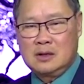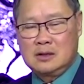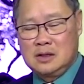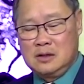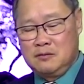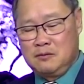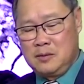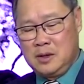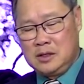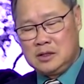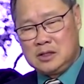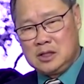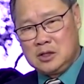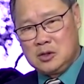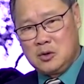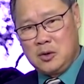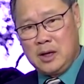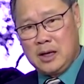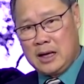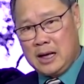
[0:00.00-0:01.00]
trách nhiệm bên
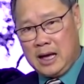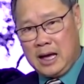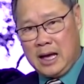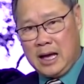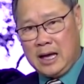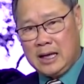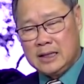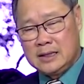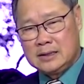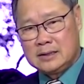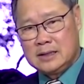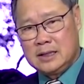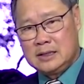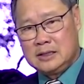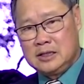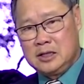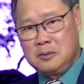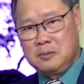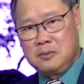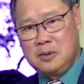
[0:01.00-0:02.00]
chính quyền là ai
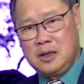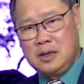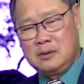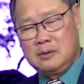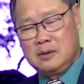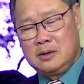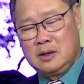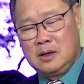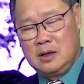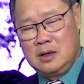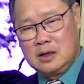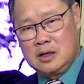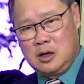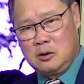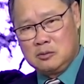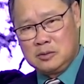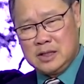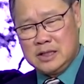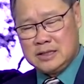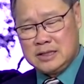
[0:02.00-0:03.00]
trách nhiệm bên
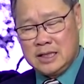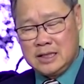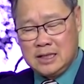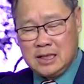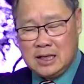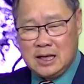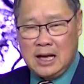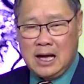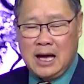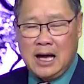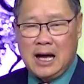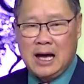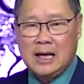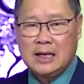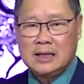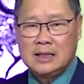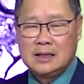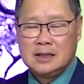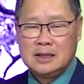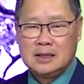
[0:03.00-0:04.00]
công ty xây dựng là
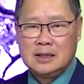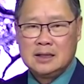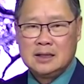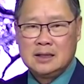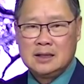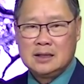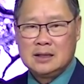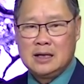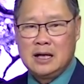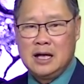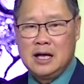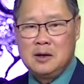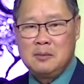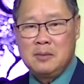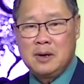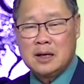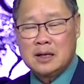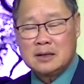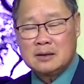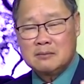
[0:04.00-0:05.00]
ai để
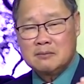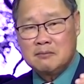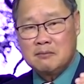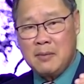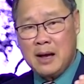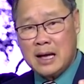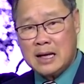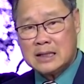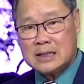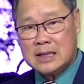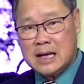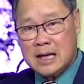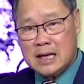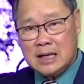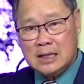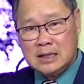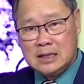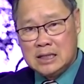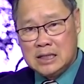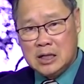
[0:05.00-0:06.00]
mà bắt ra
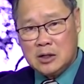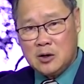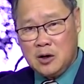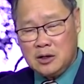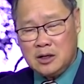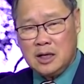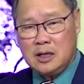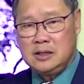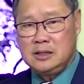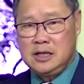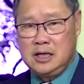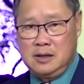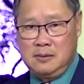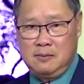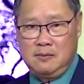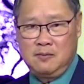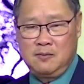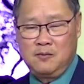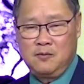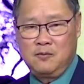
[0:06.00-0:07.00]
cái người này có trách
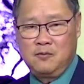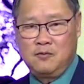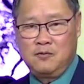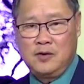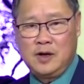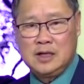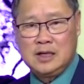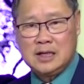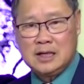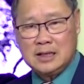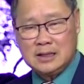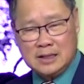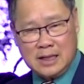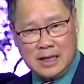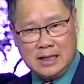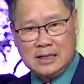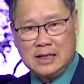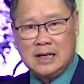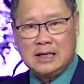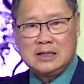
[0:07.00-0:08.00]
nhiệm và những cái
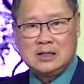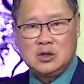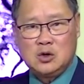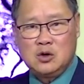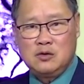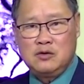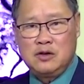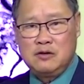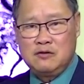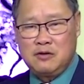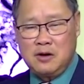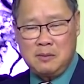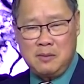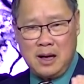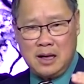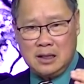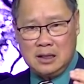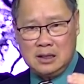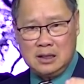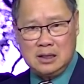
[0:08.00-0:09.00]
tay này thì quý vị phải
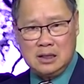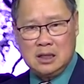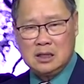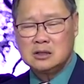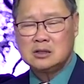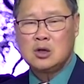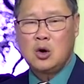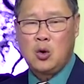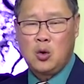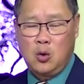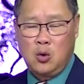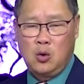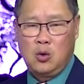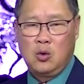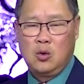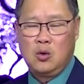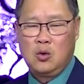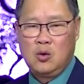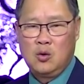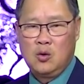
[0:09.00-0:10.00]
bắt nó đi ở tù
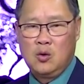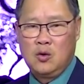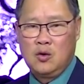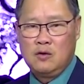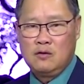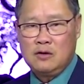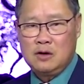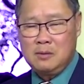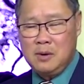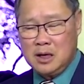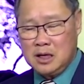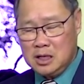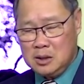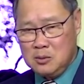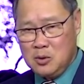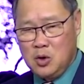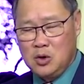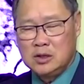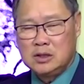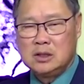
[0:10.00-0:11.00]
phải bắt
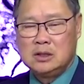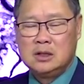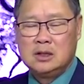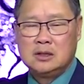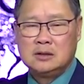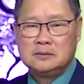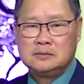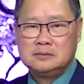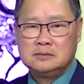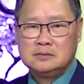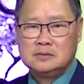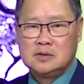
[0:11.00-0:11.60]
nó bồi thường